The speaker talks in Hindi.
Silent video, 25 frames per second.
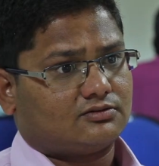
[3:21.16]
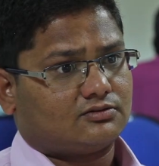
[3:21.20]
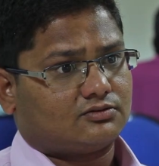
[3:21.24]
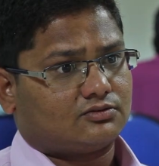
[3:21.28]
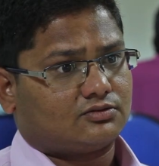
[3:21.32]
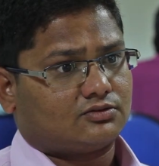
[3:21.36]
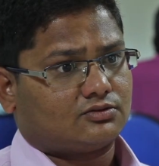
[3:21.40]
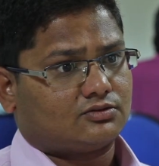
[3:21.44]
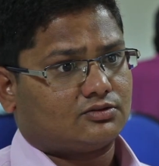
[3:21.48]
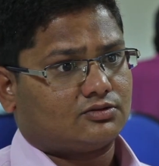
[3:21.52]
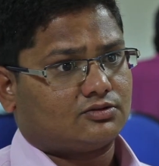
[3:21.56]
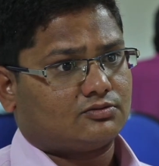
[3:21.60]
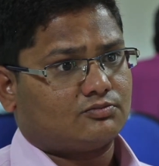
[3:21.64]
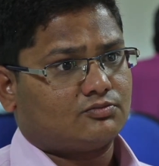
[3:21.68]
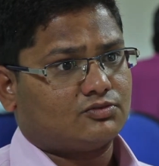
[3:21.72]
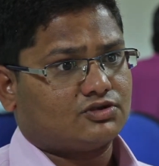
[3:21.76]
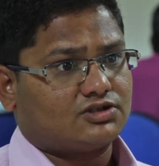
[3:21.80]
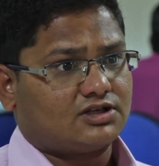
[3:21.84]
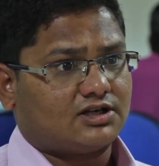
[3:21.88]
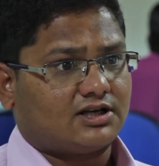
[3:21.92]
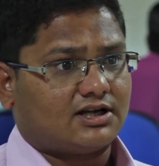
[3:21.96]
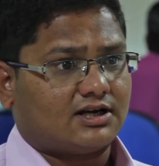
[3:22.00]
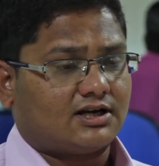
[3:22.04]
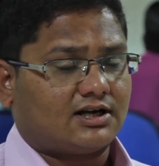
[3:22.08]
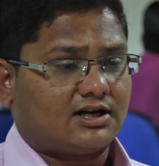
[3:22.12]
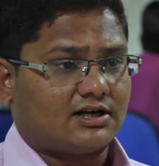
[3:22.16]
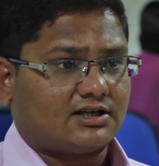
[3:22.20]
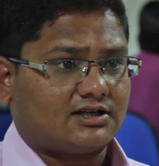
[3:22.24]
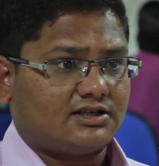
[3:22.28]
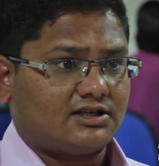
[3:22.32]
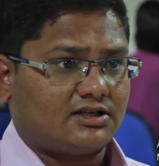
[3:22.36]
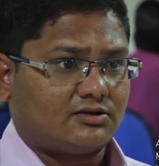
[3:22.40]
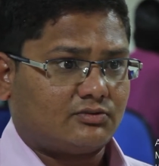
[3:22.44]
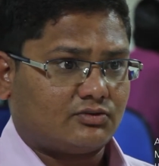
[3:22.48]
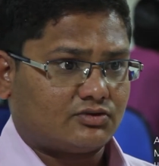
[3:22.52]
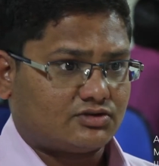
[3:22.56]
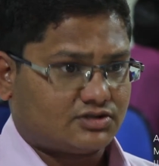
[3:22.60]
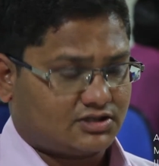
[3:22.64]
तो मुझे लगा कि ये
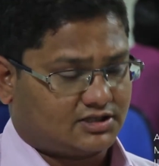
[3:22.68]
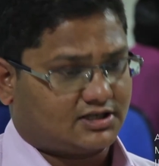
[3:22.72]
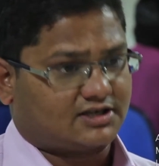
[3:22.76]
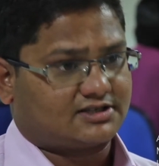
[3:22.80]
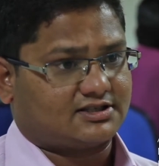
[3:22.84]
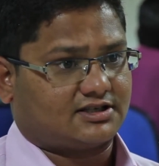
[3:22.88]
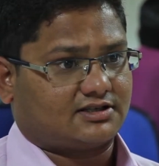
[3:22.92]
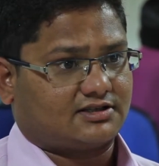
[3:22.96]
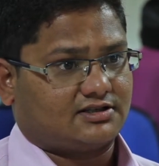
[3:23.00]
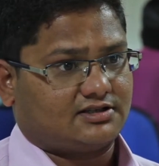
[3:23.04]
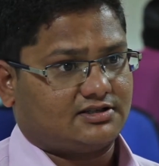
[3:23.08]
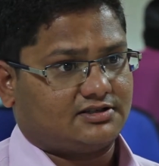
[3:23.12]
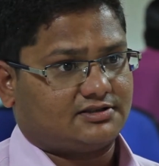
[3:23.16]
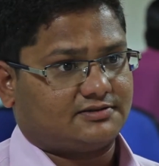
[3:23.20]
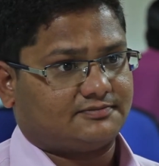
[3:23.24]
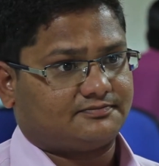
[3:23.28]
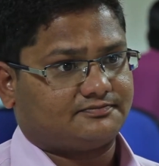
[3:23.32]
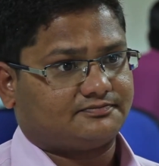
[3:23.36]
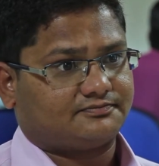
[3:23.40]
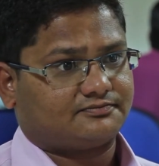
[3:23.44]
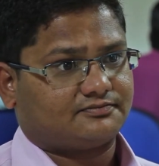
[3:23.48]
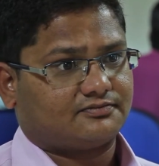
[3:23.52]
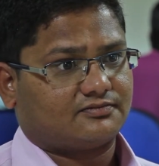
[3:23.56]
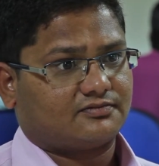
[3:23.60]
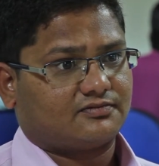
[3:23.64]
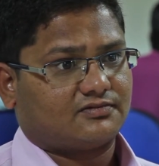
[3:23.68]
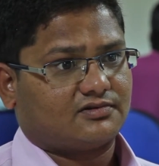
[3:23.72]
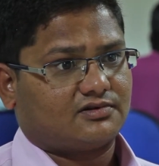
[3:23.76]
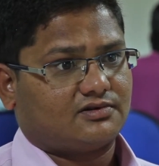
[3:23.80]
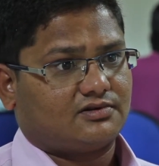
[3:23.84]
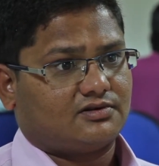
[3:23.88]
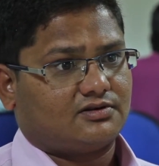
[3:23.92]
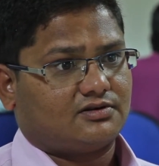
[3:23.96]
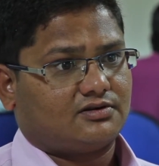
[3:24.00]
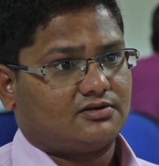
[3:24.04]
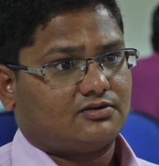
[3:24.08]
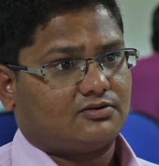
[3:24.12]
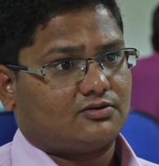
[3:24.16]
कुछ कर सकती है
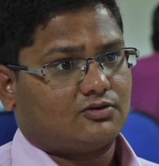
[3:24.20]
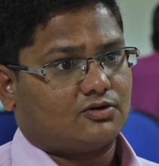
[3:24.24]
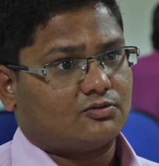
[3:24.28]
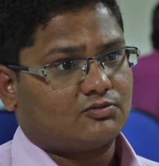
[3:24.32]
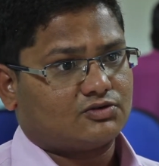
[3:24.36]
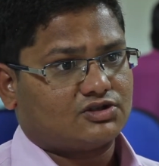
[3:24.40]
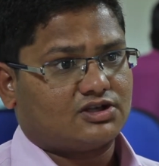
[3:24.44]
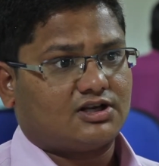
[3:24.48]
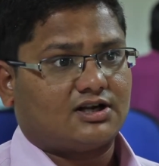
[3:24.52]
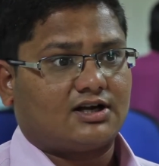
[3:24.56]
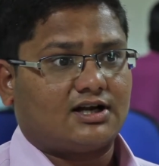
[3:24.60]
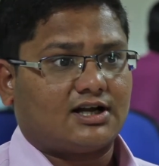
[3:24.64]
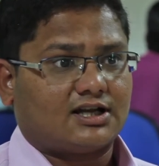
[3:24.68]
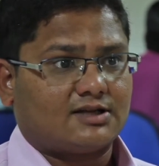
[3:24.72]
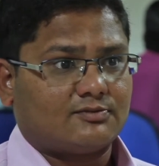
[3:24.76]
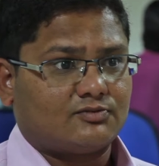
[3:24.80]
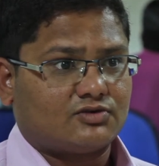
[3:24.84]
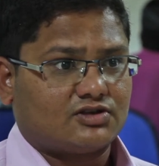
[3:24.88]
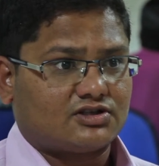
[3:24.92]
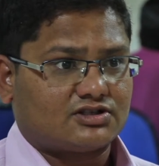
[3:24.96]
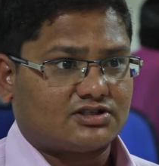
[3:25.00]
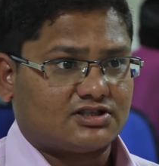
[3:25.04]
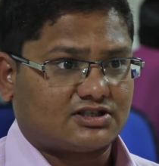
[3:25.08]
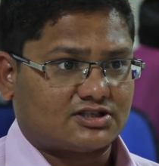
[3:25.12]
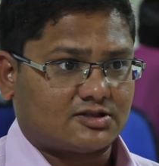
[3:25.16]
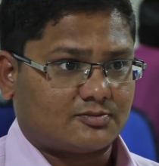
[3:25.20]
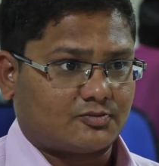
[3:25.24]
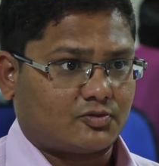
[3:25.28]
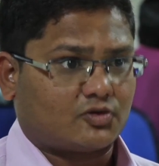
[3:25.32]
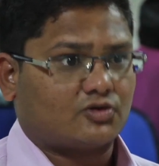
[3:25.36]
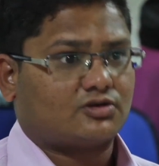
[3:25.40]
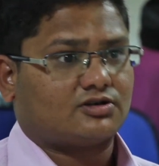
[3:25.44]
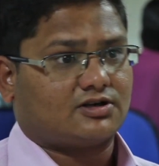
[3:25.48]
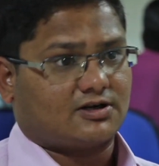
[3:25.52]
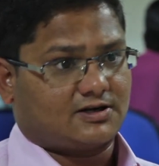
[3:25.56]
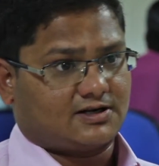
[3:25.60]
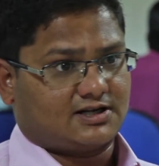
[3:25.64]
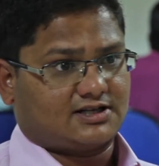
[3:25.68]
और मुझे लगा कि मुझे इसके
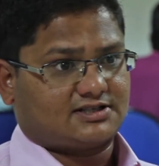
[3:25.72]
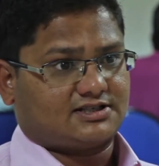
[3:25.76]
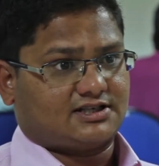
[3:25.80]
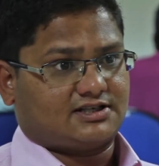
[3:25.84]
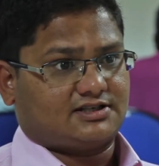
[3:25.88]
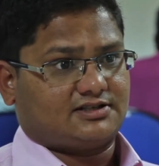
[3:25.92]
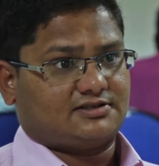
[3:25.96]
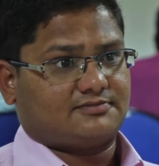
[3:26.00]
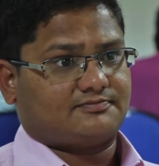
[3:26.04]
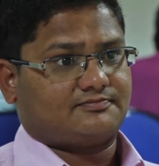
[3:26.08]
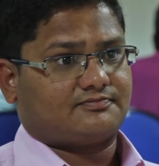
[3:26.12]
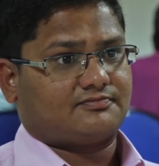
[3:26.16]
सपोर्ट करना चाहिए